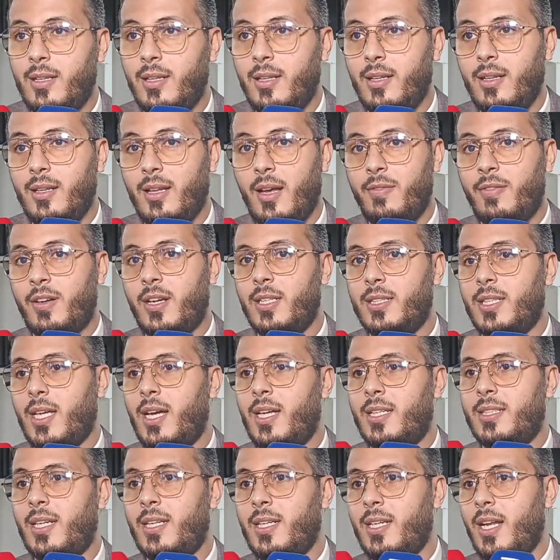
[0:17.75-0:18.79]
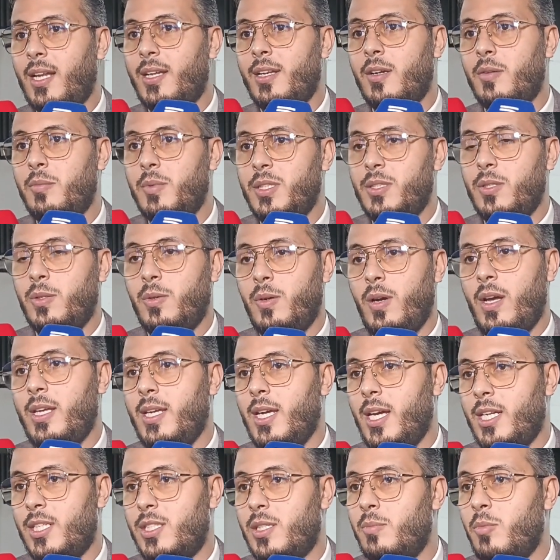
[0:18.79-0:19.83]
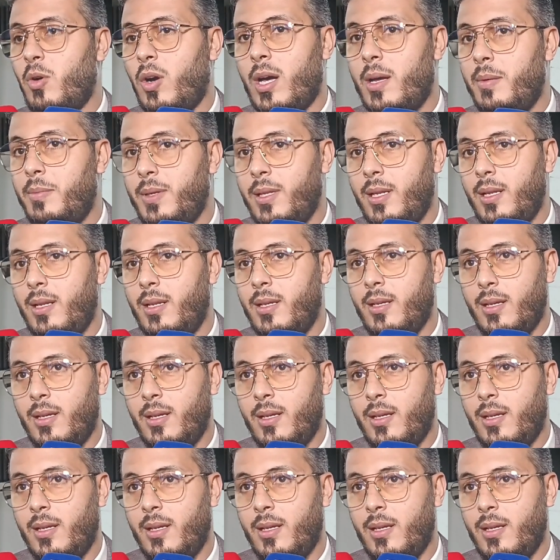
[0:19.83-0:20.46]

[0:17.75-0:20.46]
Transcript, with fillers: الافراد قادرين انهم يديروا اي حاجه مقابل